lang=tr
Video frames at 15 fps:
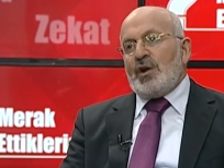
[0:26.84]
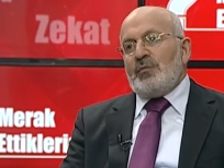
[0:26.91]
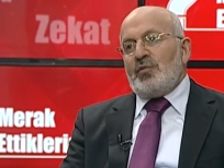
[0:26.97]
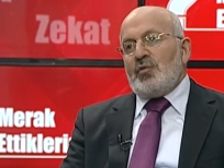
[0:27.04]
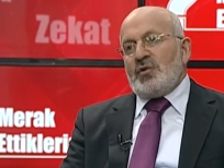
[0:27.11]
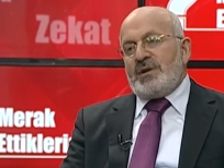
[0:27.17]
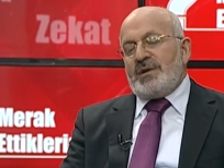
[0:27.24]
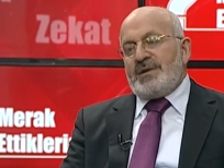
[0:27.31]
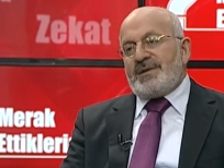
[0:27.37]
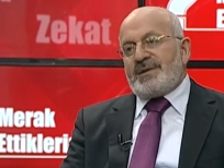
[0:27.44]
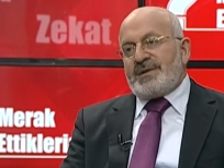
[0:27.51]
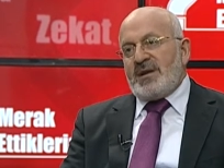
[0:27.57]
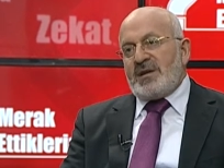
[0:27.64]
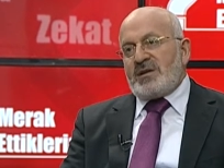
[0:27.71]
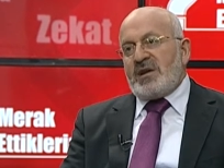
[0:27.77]
bu
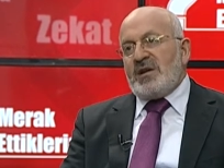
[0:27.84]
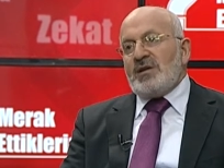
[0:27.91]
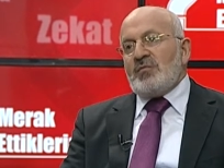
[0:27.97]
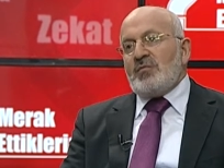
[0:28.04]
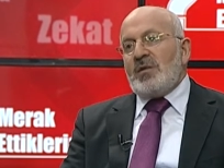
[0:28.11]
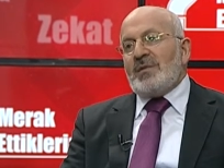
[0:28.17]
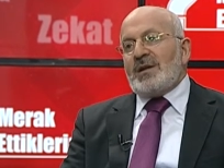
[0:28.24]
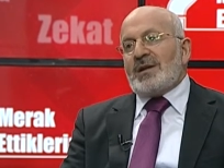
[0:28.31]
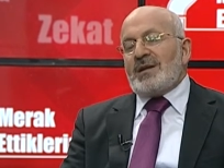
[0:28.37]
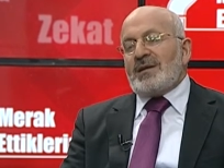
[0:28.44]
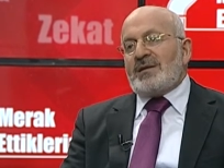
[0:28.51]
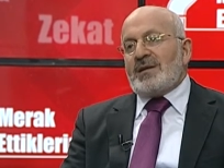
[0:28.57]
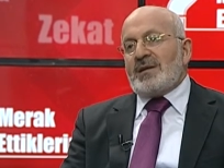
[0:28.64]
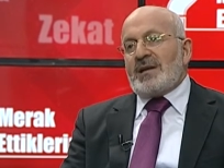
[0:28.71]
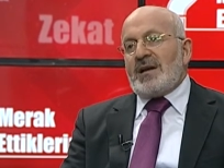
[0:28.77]
insan kendi
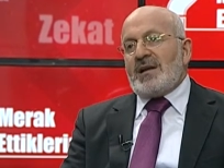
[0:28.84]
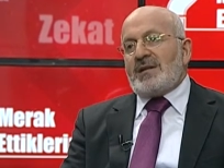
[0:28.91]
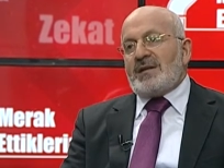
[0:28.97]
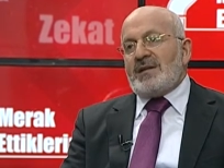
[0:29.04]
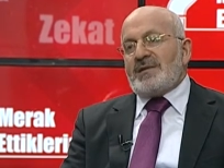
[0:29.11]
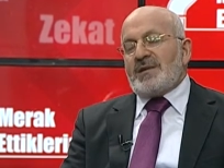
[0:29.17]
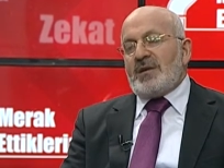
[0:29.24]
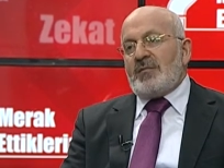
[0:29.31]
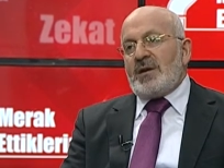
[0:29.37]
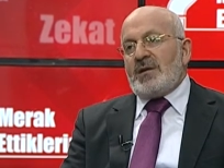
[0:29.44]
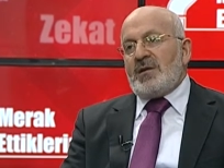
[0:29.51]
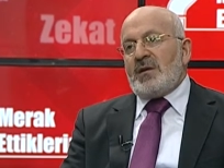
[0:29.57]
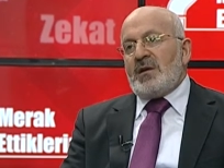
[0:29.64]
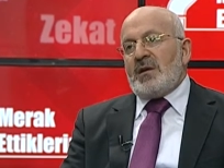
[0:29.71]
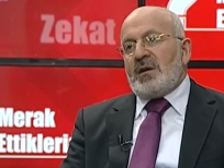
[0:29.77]
memleketine geldiği
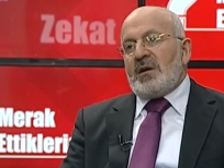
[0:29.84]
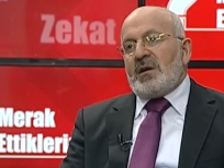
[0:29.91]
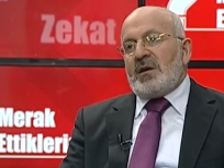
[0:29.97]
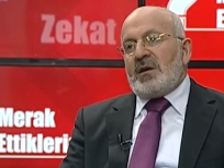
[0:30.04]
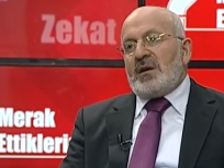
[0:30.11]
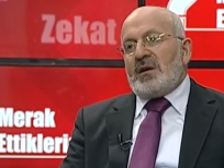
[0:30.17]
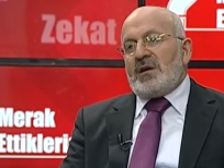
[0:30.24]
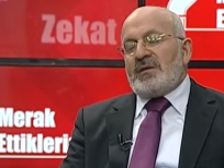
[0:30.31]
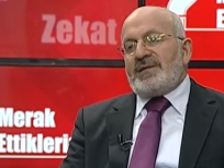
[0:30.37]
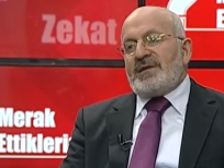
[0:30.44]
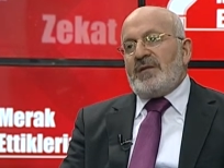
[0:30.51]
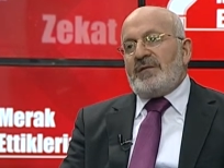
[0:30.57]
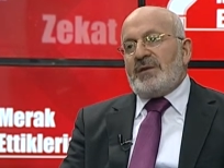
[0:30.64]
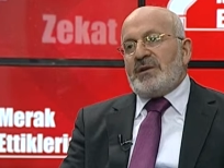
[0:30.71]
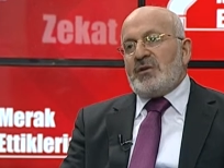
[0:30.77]
zaman e,
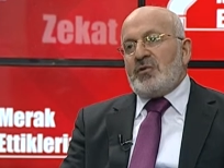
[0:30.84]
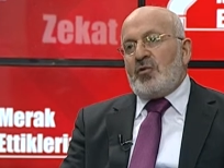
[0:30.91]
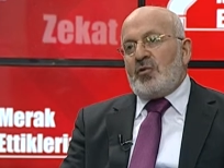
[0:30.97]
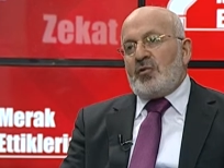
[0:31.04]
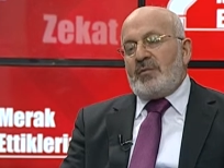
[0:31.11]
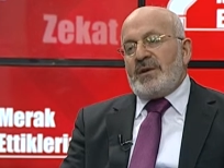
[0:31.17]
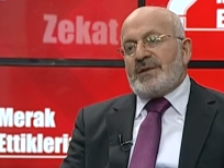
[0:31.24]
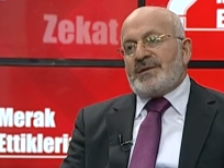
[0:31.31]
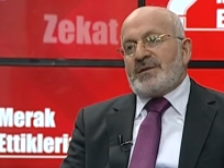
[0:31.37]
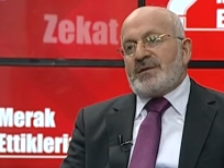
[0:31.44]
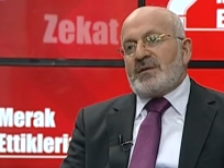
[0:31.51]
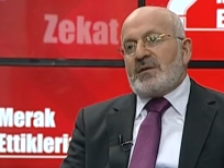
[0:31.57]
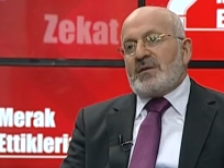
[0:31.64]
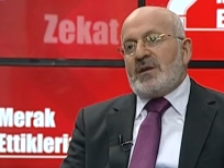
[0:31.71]
seferi olmaz.